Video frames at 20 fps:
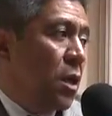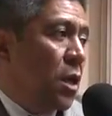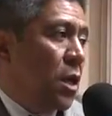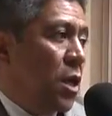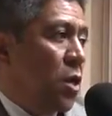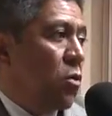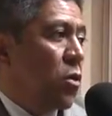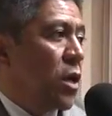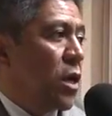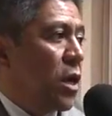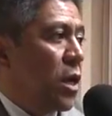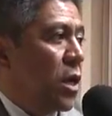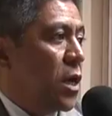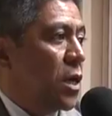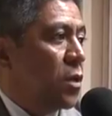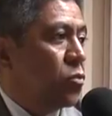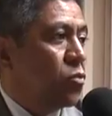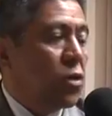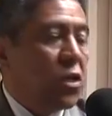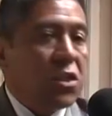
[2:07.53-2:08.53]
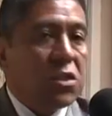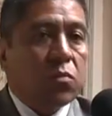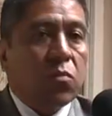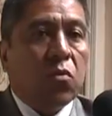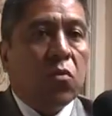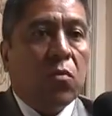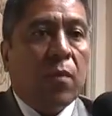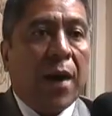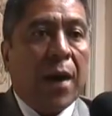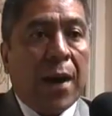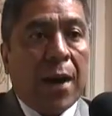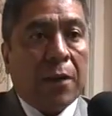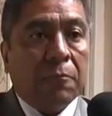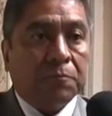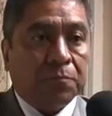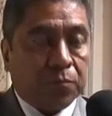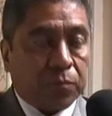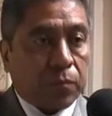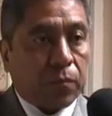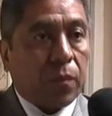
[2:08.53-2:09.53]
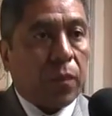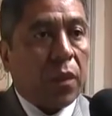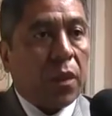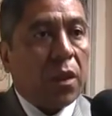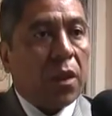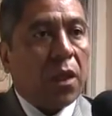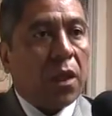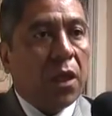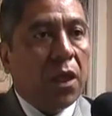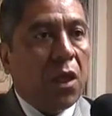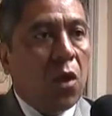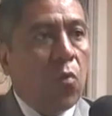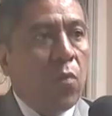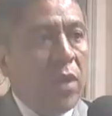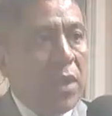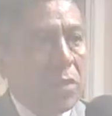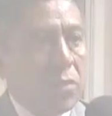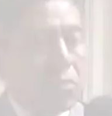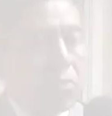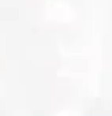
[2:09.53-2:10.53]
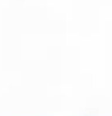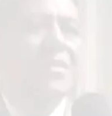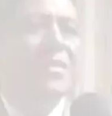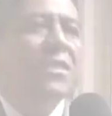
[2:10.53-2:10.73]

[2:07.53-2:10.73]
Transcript: Creo que el turismo va en aumento.